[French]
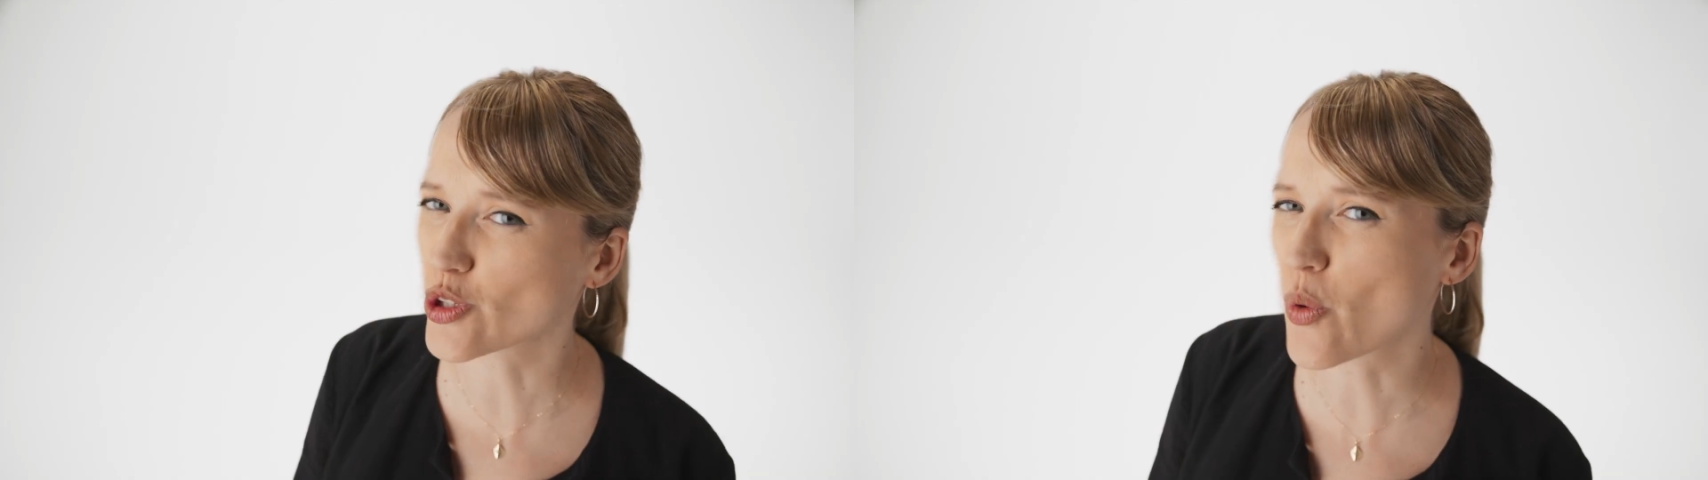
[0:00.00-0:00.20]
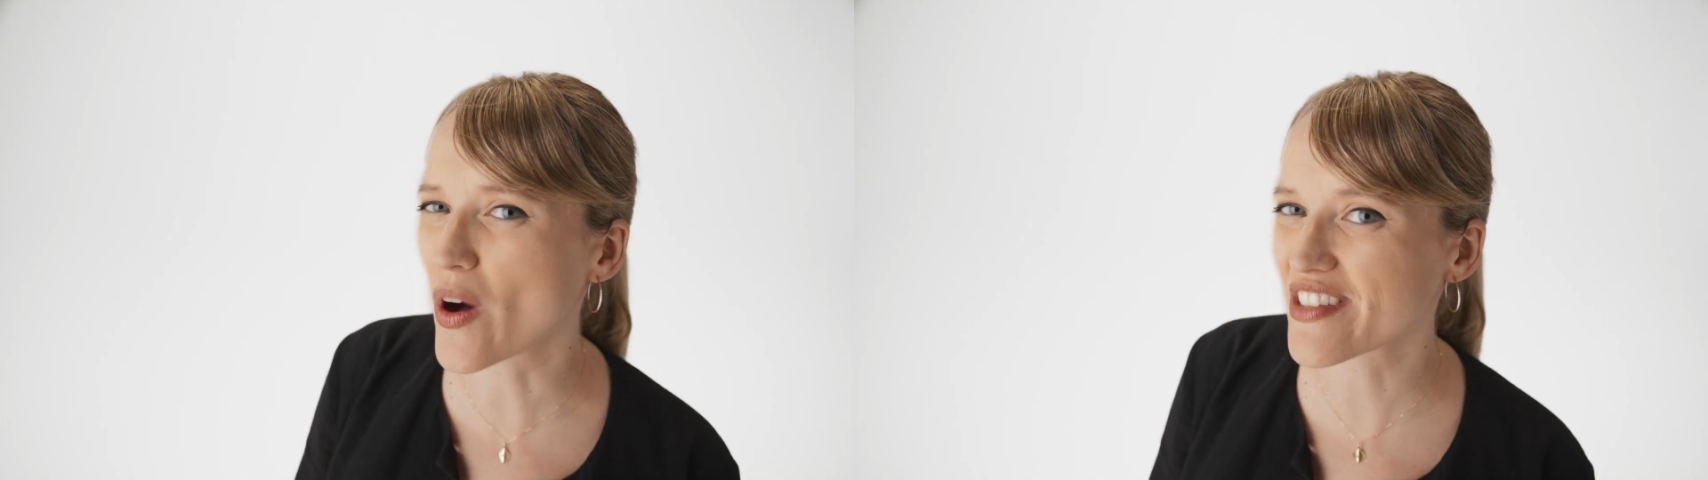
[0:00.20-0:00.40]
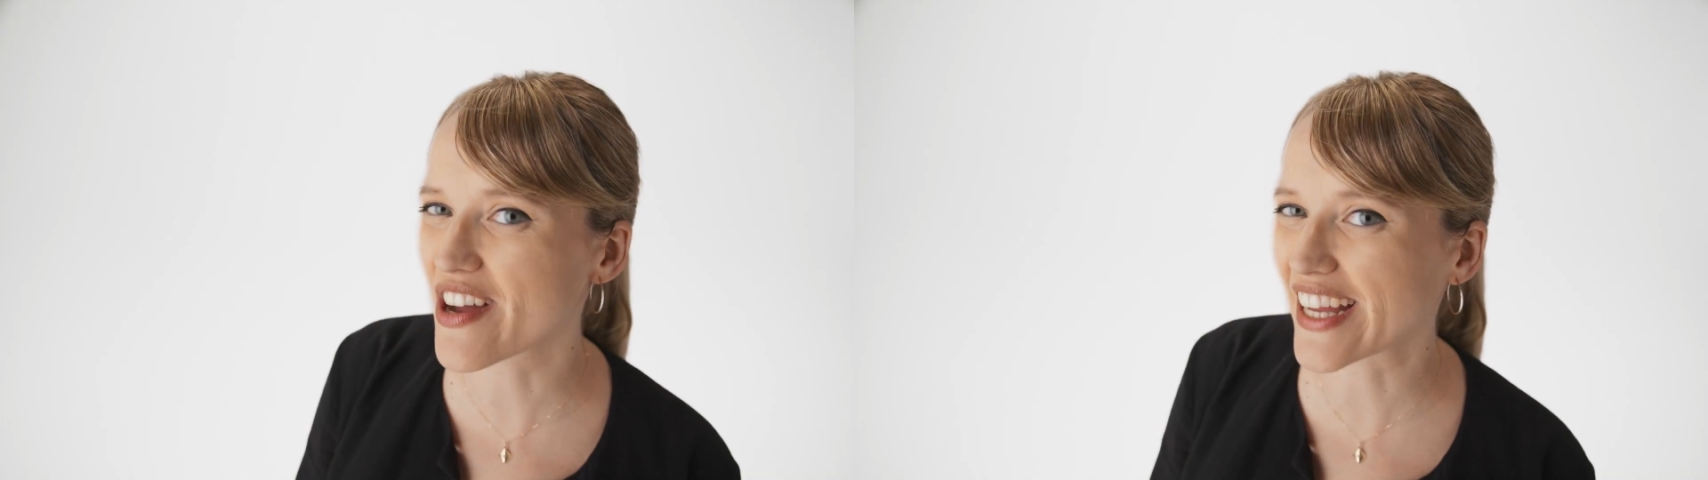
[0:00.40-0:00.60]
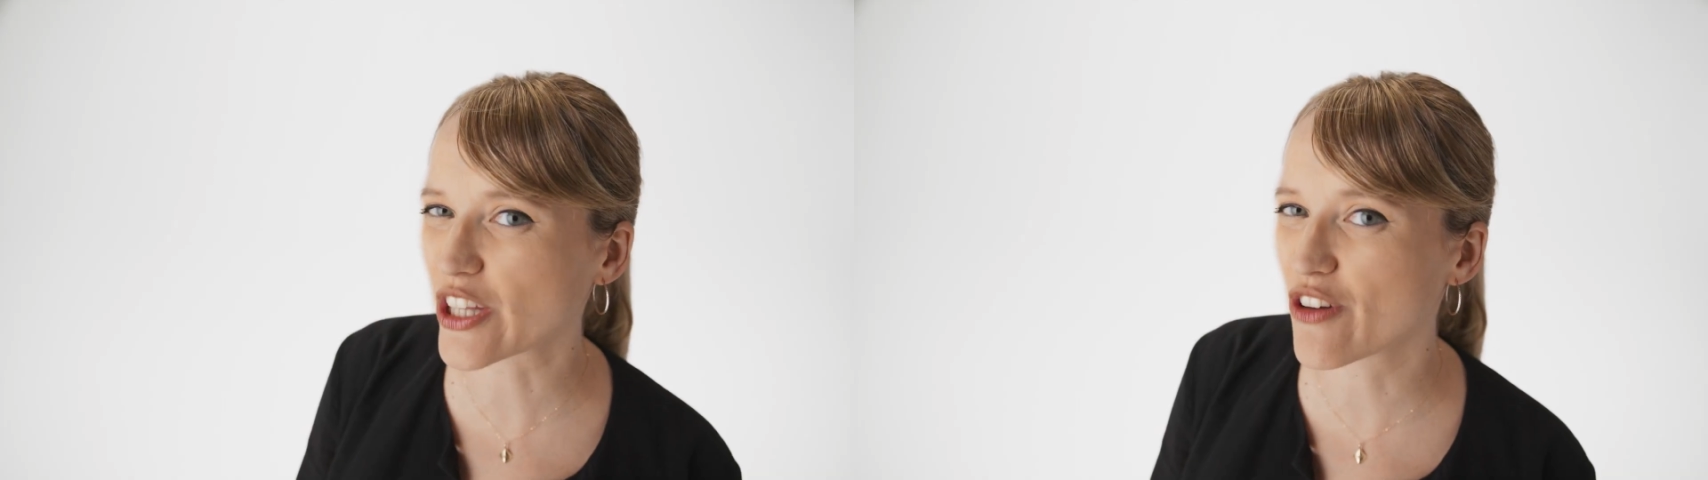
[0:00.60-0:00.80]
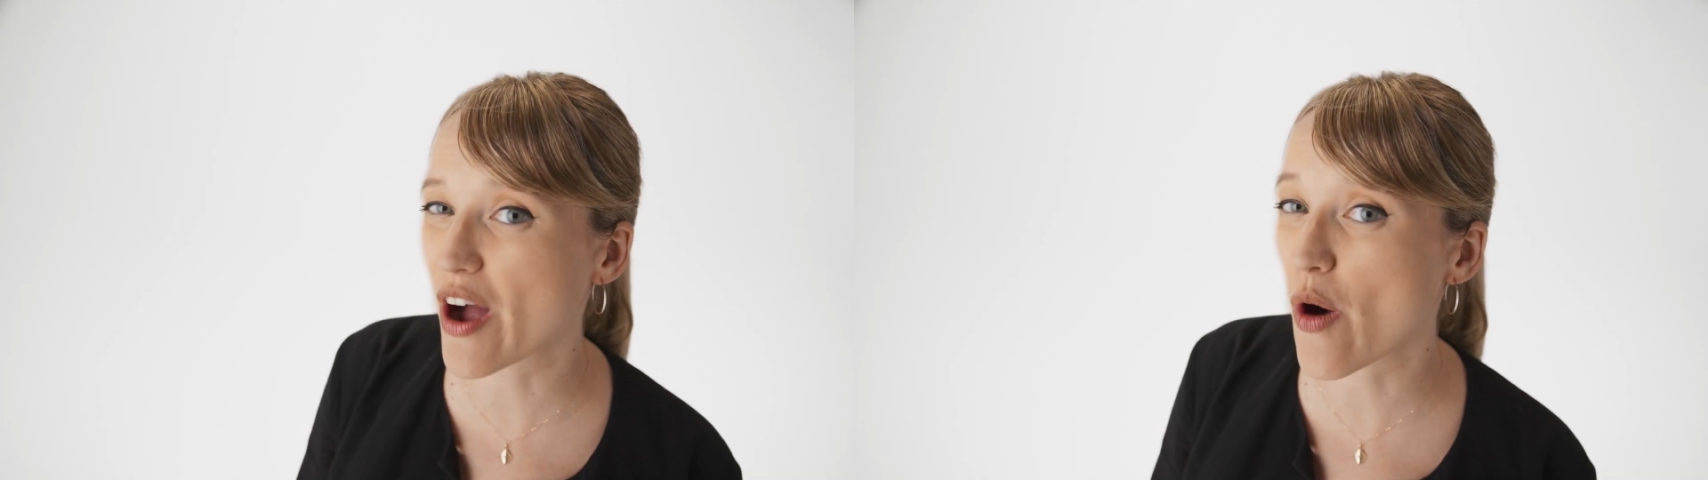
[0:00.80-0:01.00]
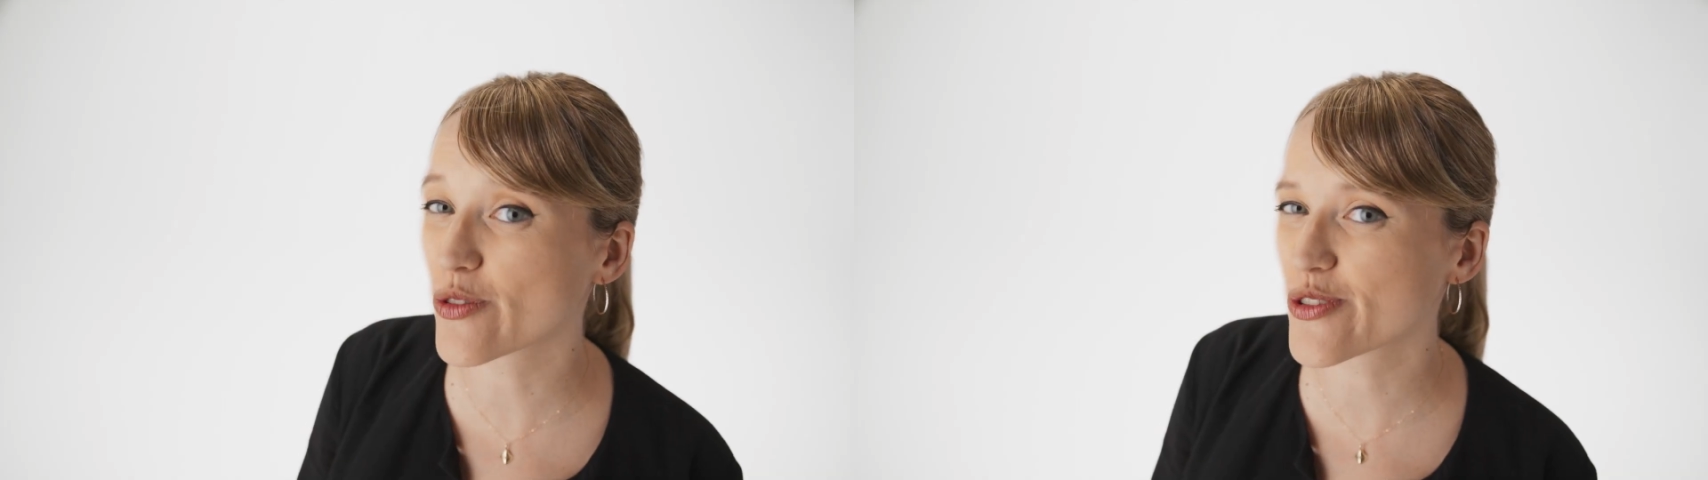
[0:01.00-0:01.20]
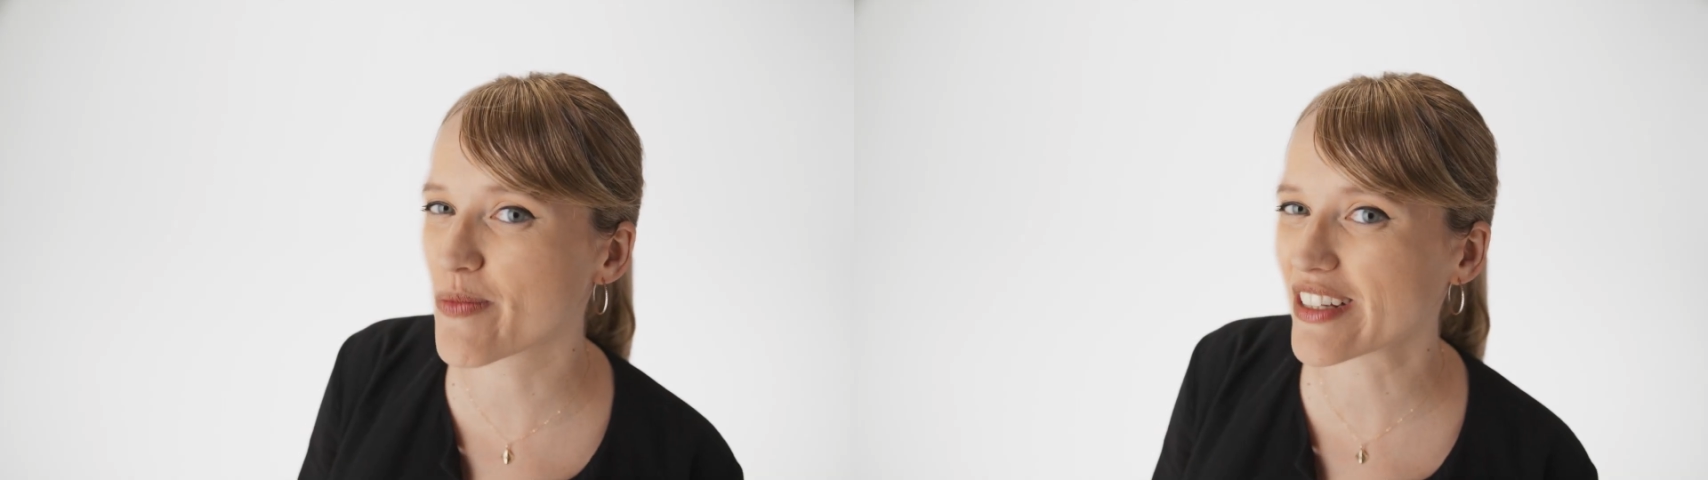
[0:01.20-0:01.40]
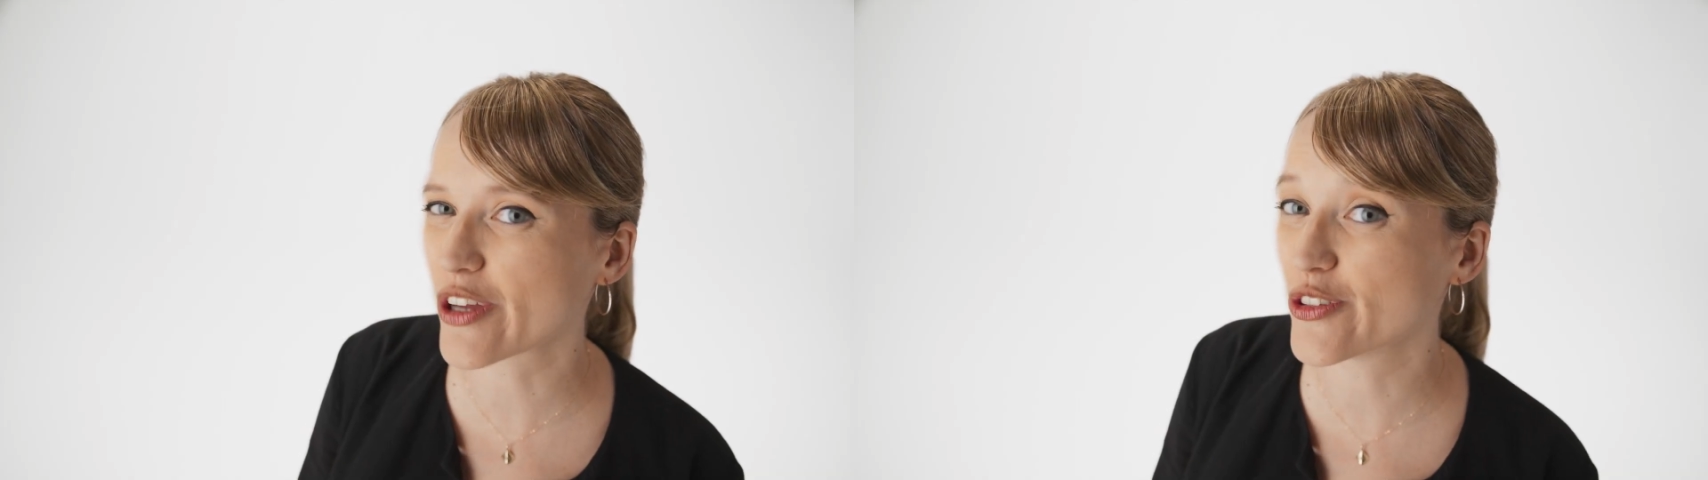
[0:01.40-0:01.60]
391
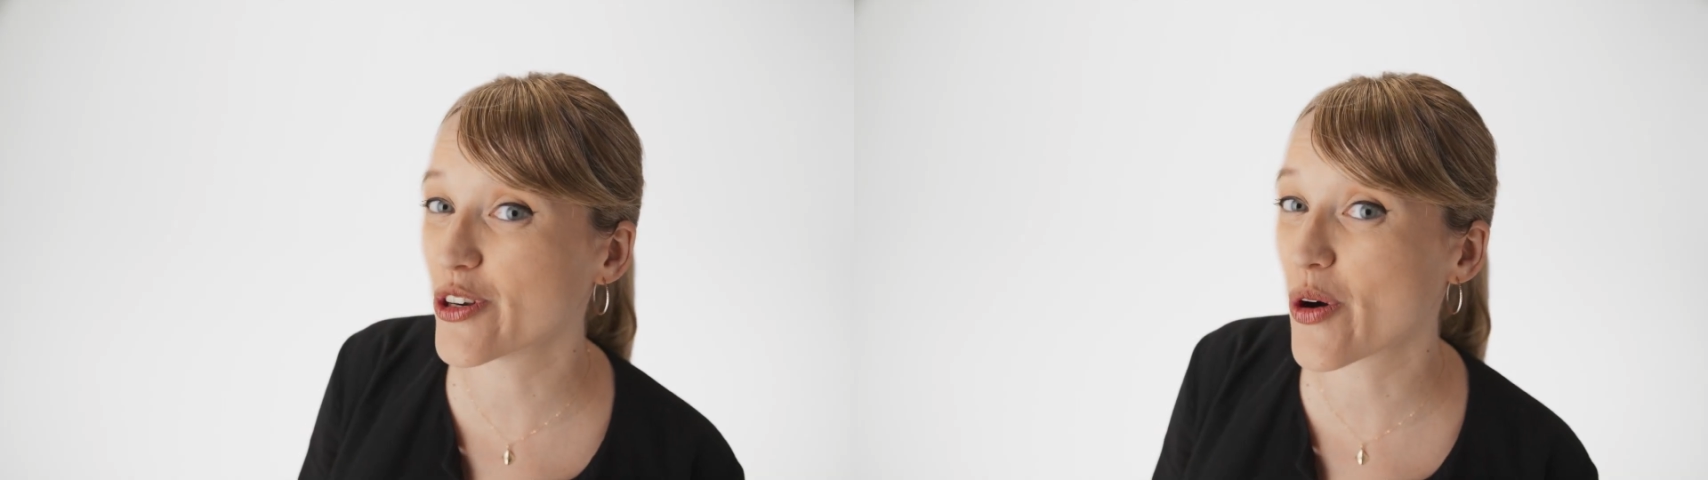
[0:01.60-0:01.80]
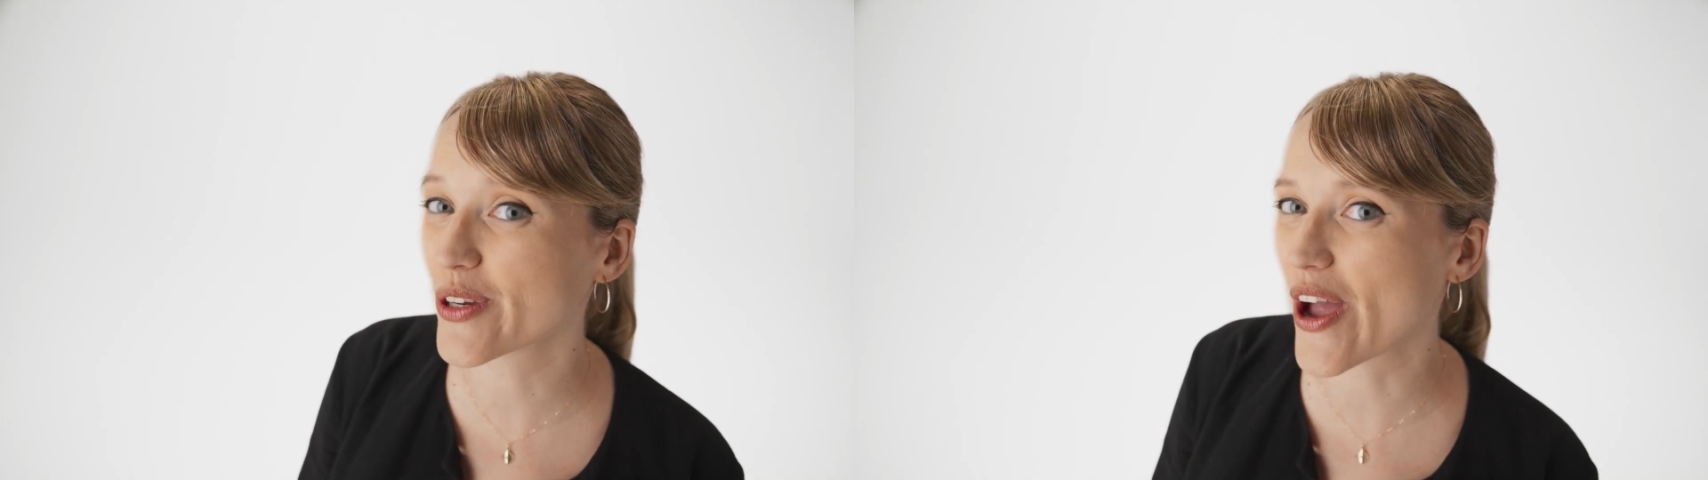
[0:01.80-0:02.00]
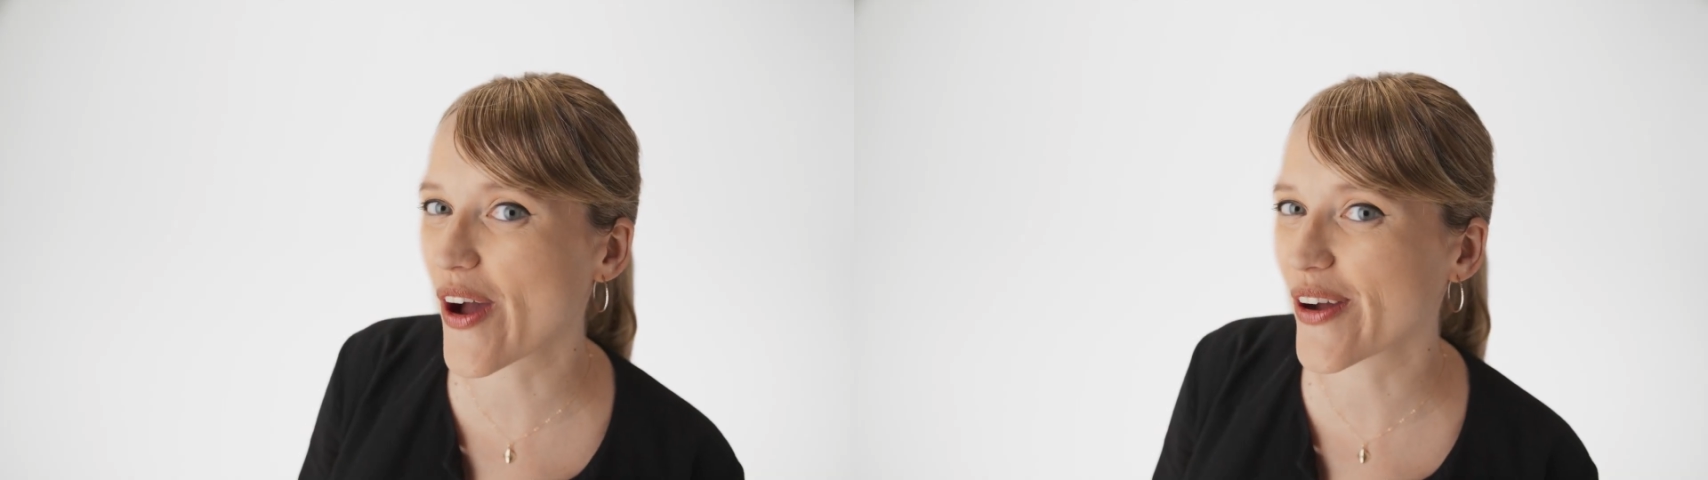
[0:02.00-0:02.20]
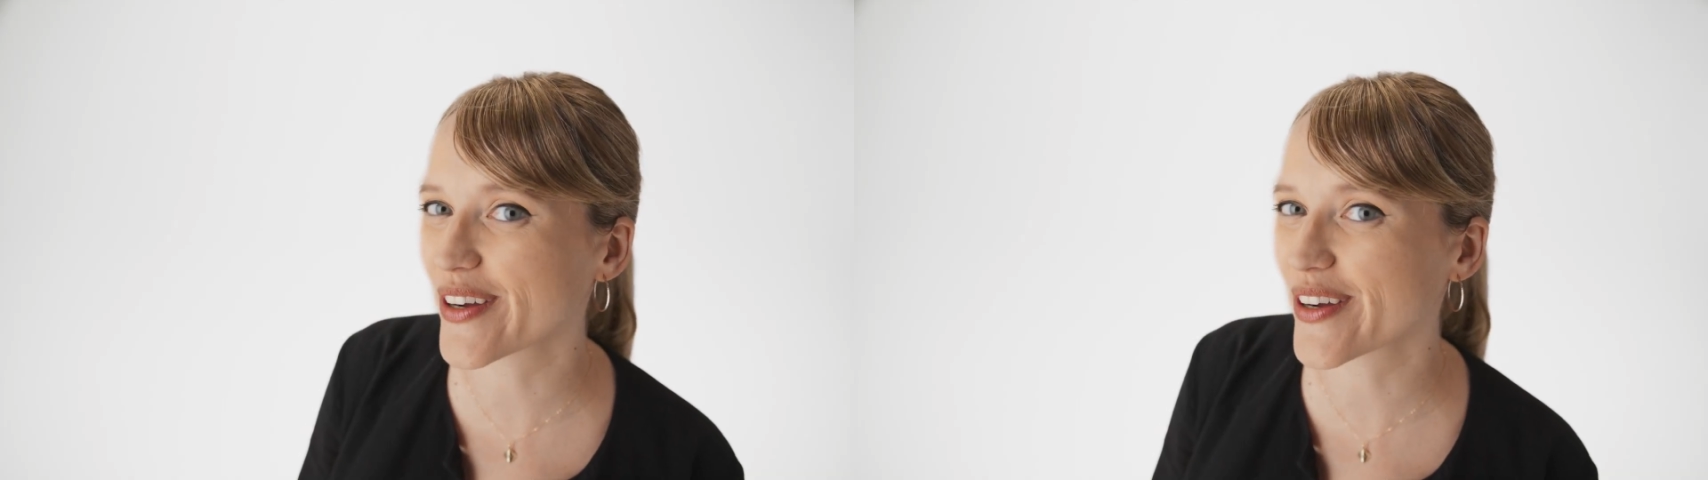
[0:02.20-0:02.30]
mètres de longueur.